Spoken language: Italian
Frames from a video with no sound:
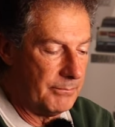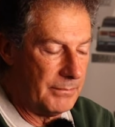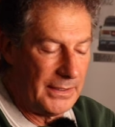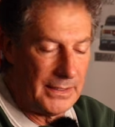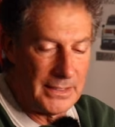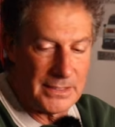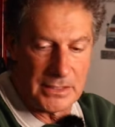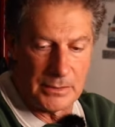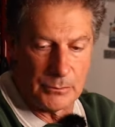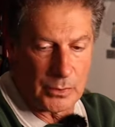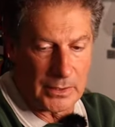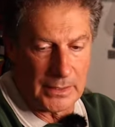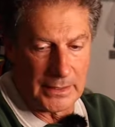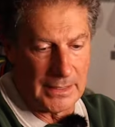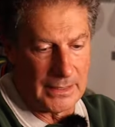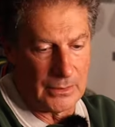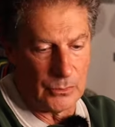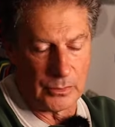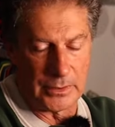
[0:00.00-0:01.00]
bellissimo
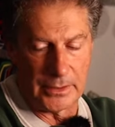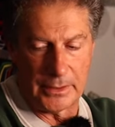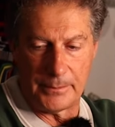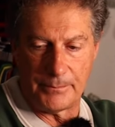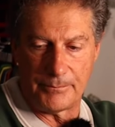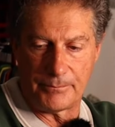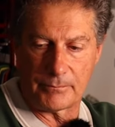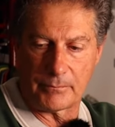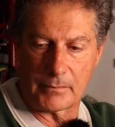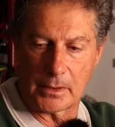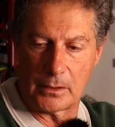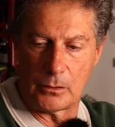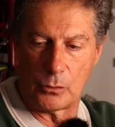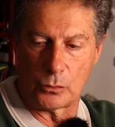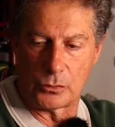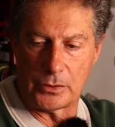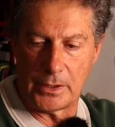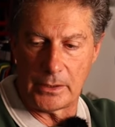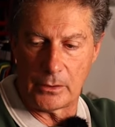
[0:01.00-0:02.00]
regalo che
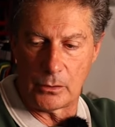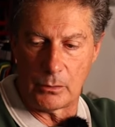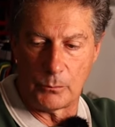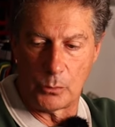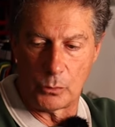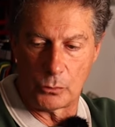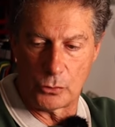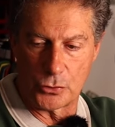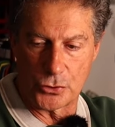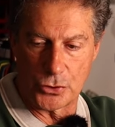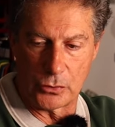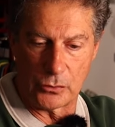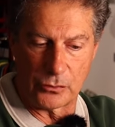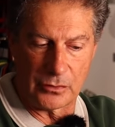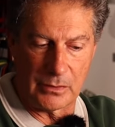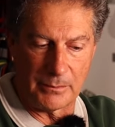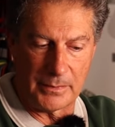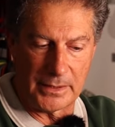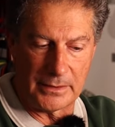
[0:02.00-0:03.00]
lo tengo molto
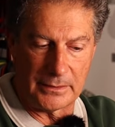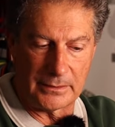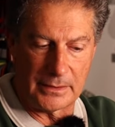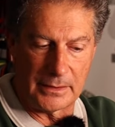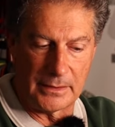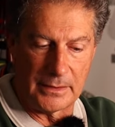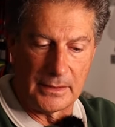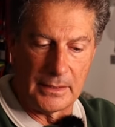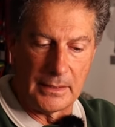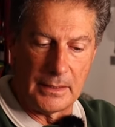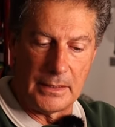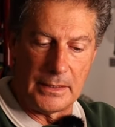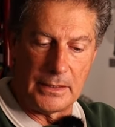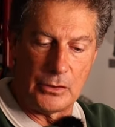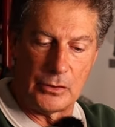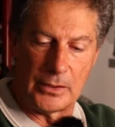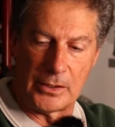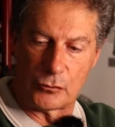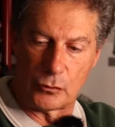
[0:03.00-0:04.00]
gelosamente.
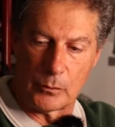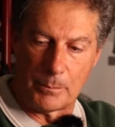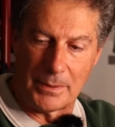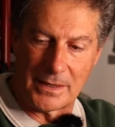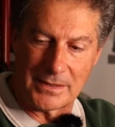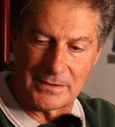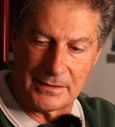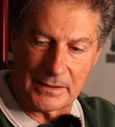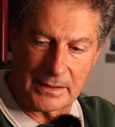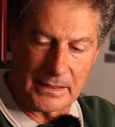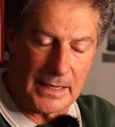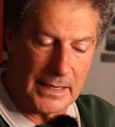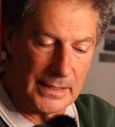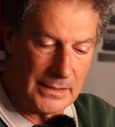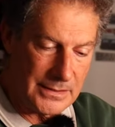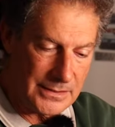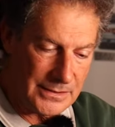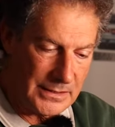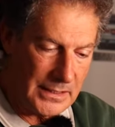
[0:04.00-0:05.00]
Io adesso
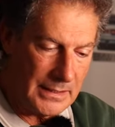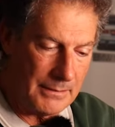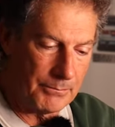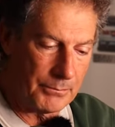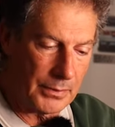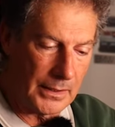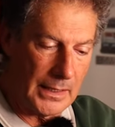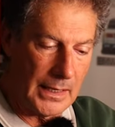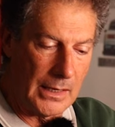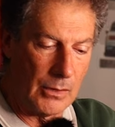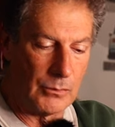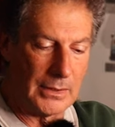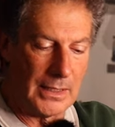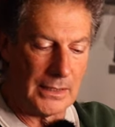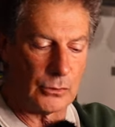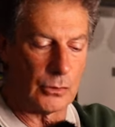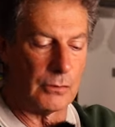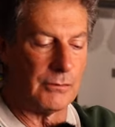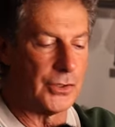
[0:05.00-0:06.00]
passerei sempre a un
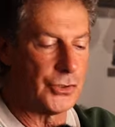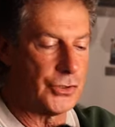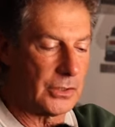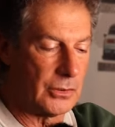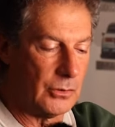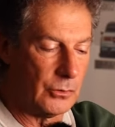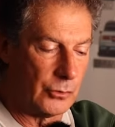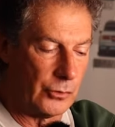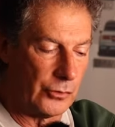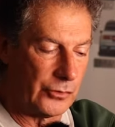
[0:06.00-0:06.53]
altro Vacheron